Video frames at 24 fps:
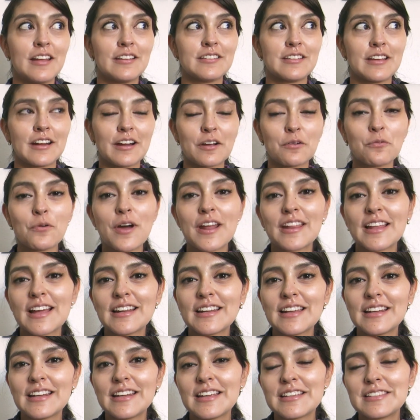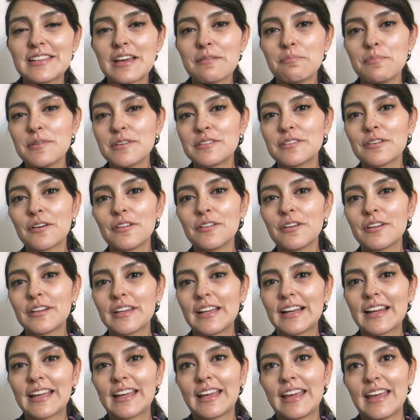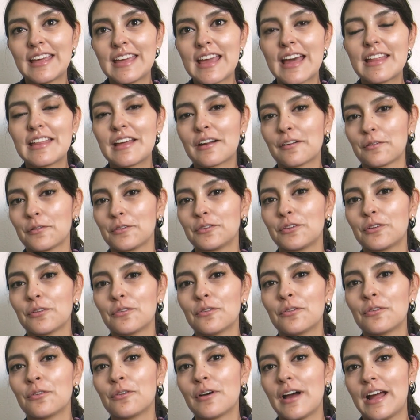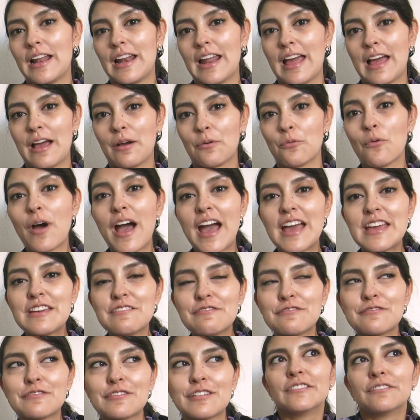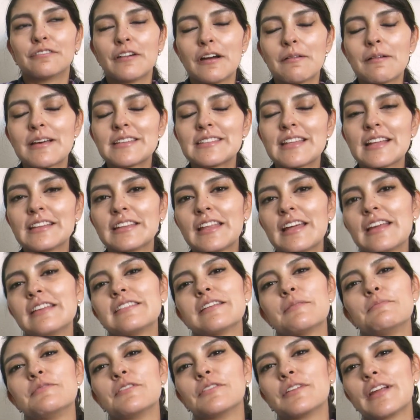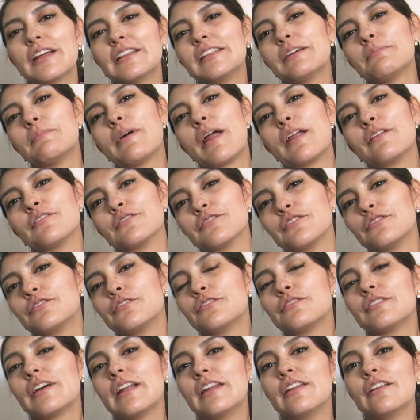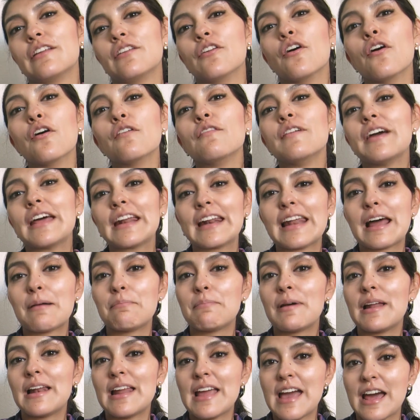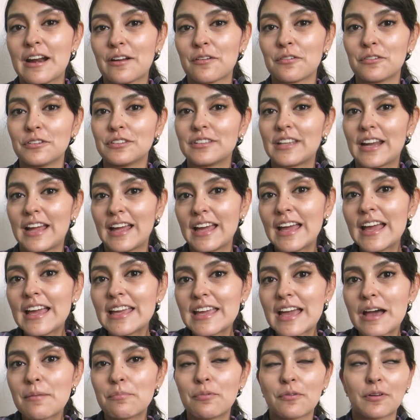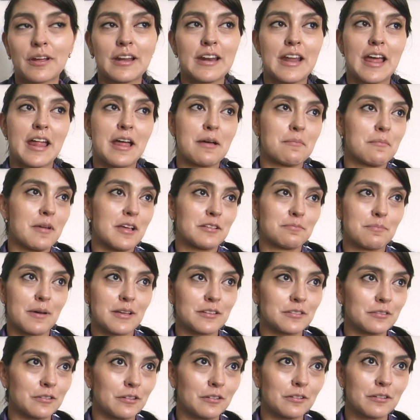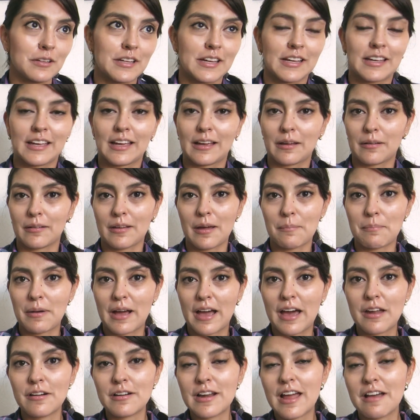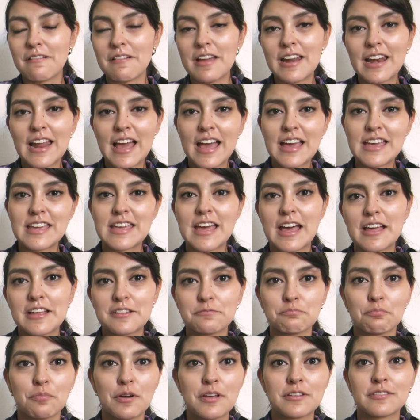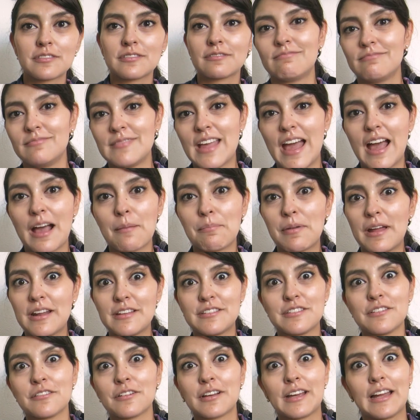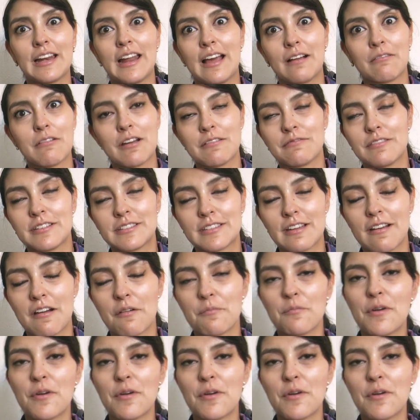Si recuerdan en ese episodio en el que ella derrotó a la wife, fue bastante decepcionante para nosotros el no verla pelear contra ella, porque nada más pasó lo de que apagaron la vela y ya después ya apareció que la wife estaba